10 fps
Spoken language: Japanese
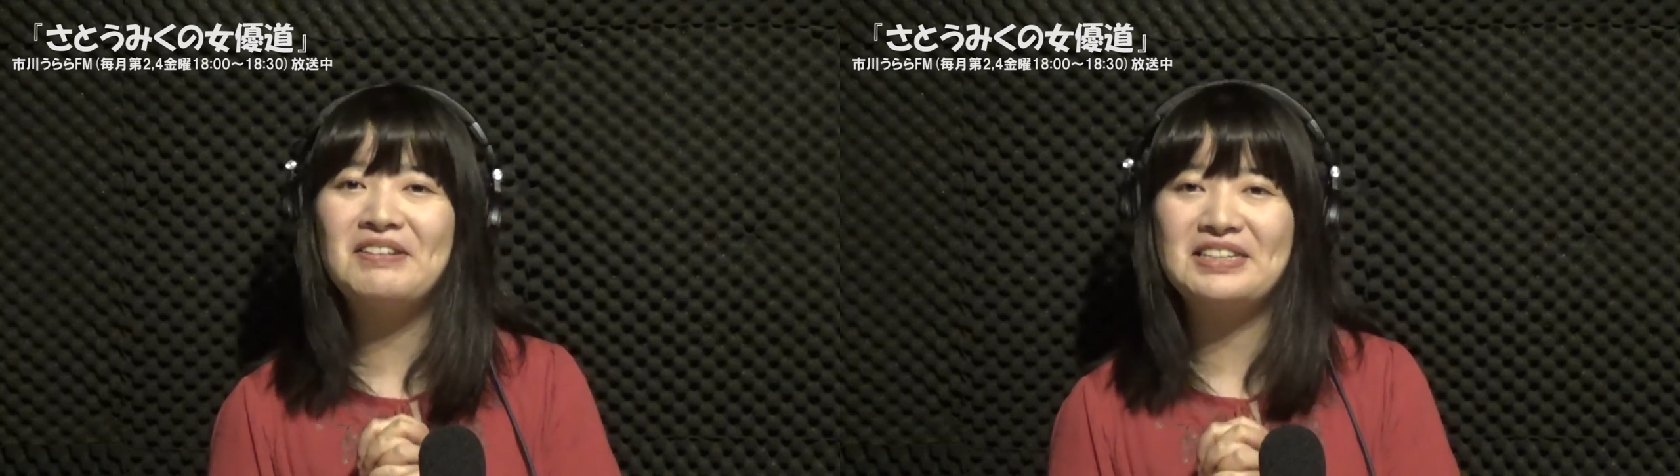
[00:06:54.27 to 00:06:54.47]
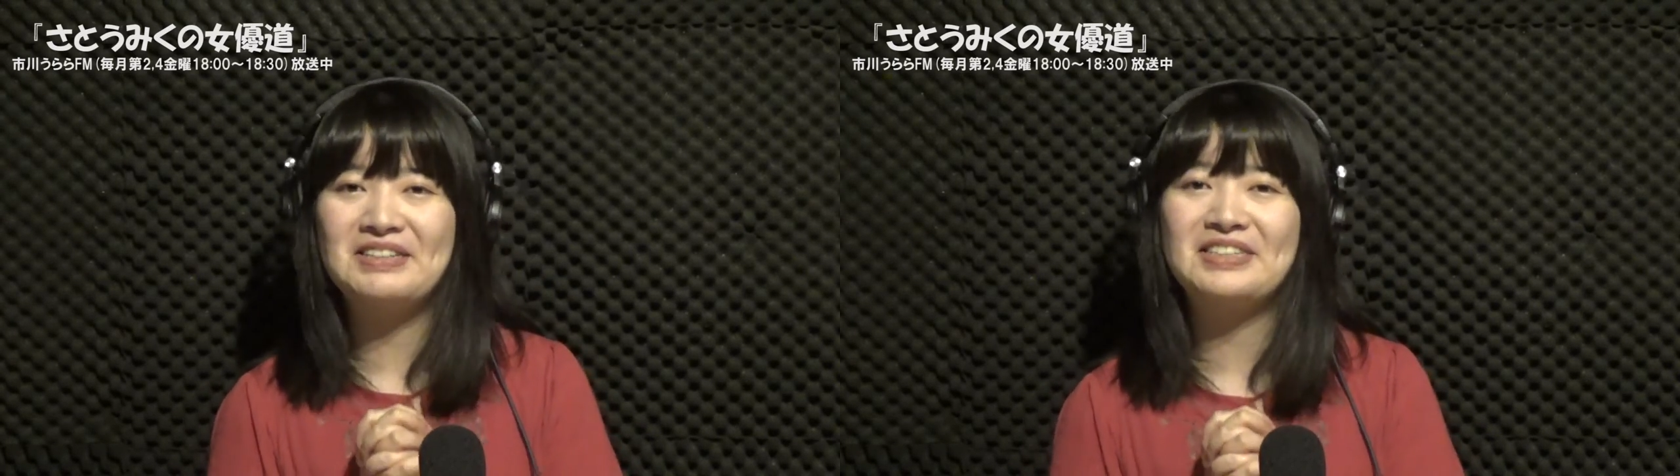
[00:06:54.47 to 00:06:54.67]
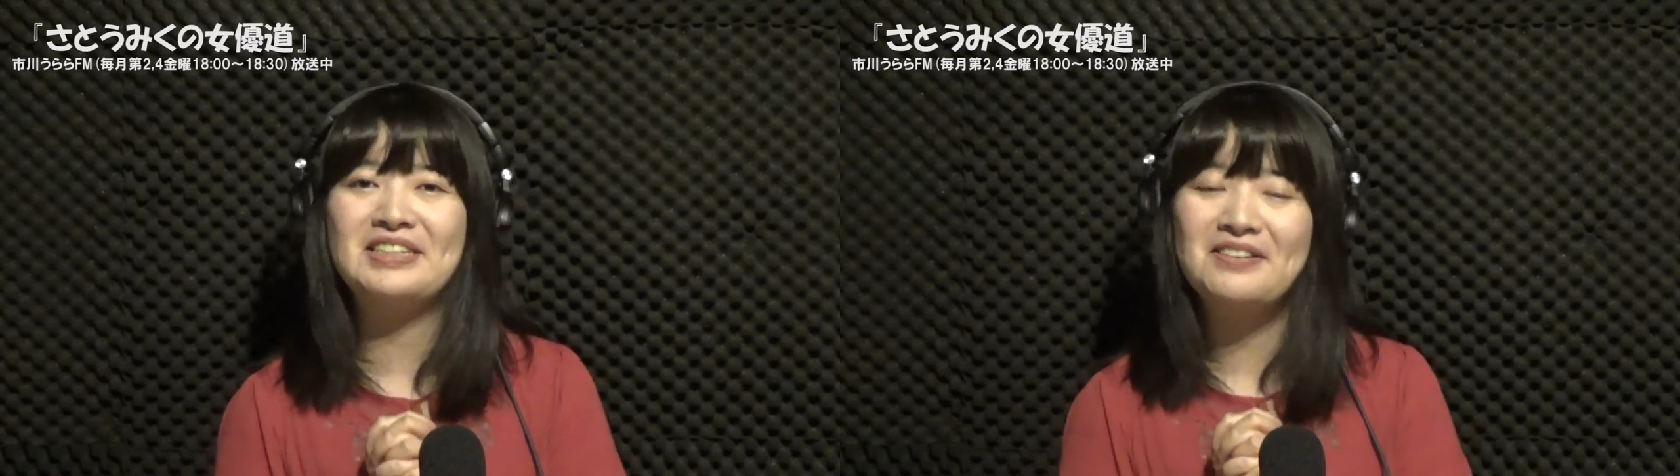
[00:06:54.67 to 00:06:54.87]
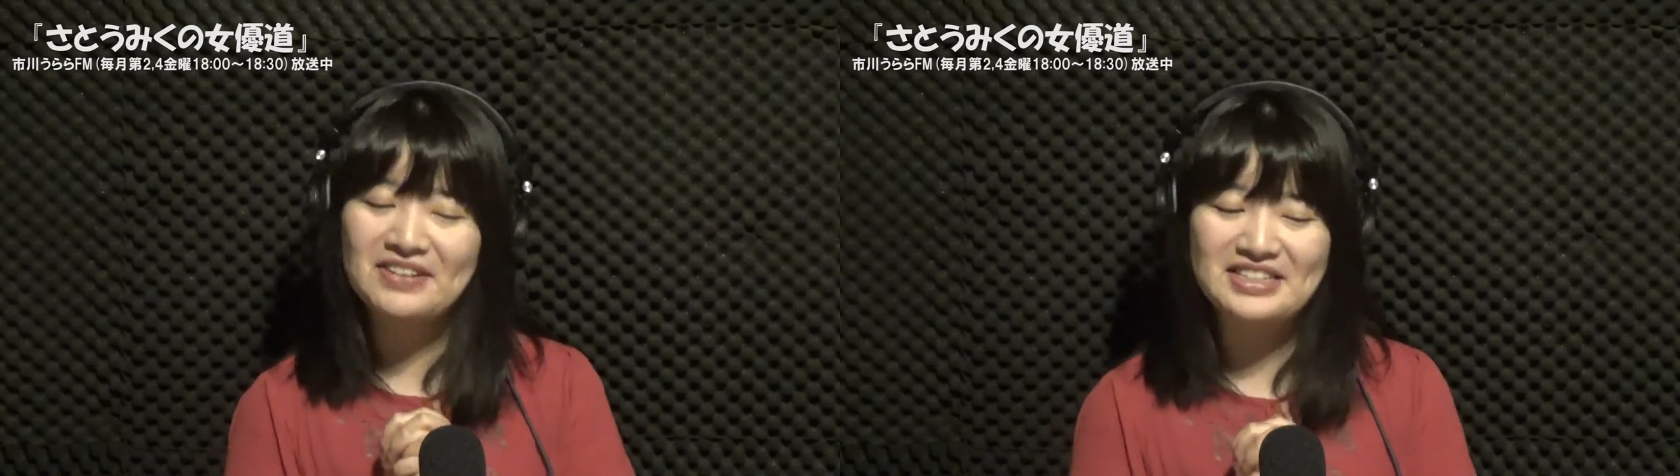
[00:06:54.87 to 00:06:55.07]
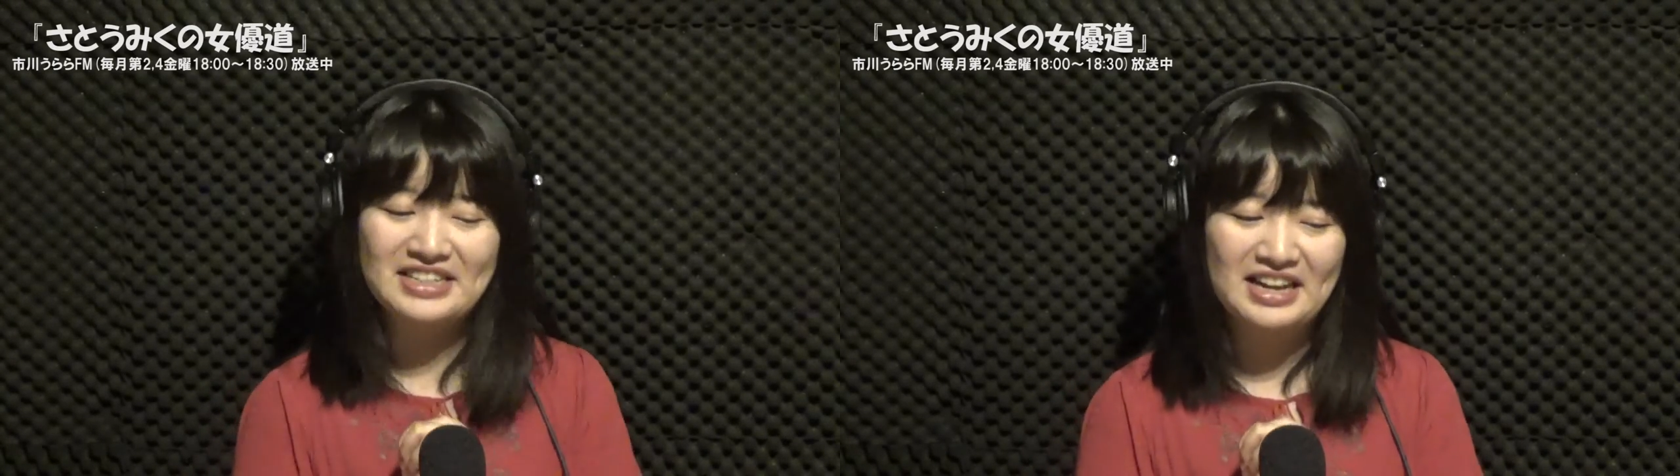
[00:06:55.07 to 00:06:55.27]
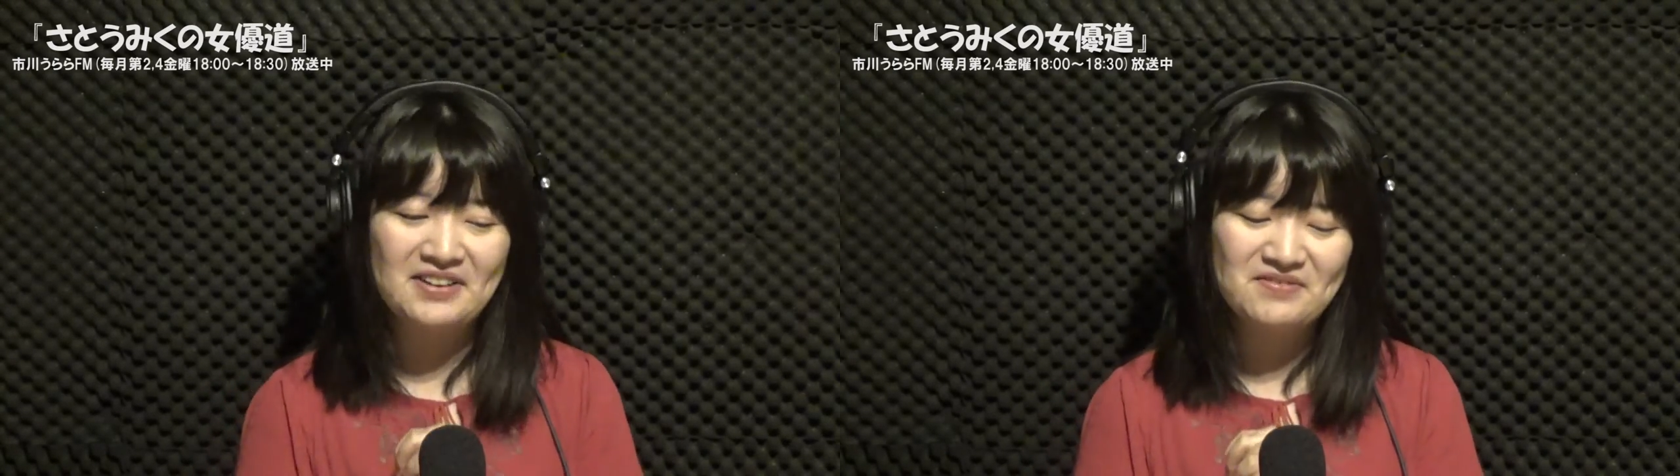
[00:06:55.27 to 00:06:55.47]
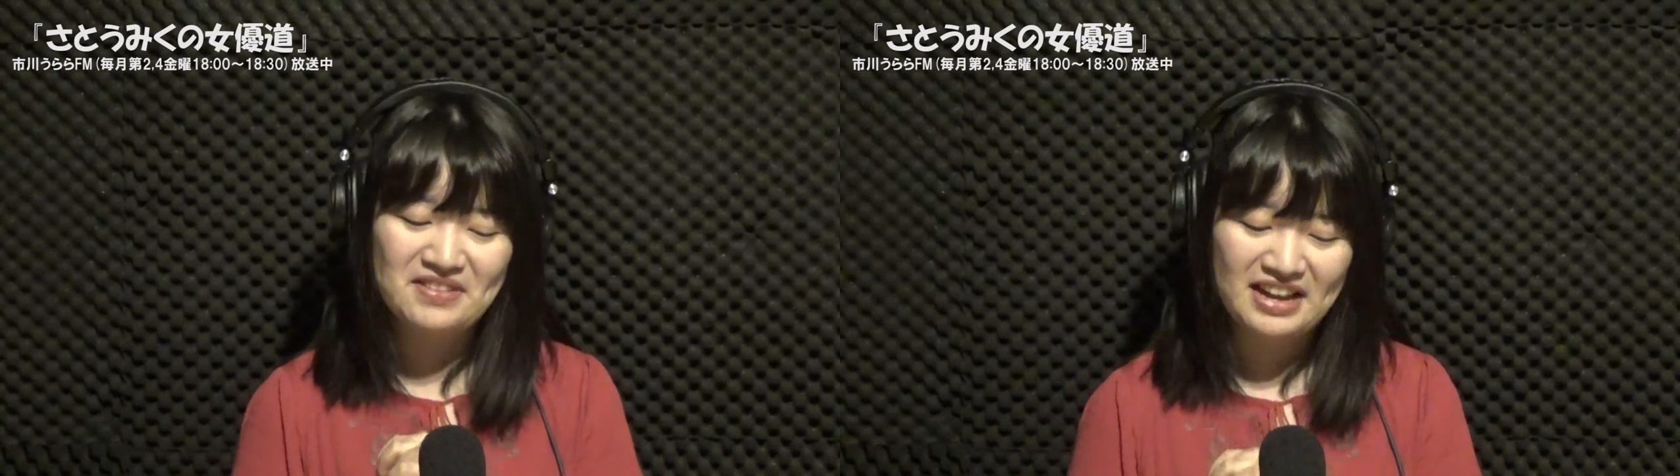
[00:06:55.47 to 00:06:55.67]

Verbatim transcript: めちゃくちゃしますね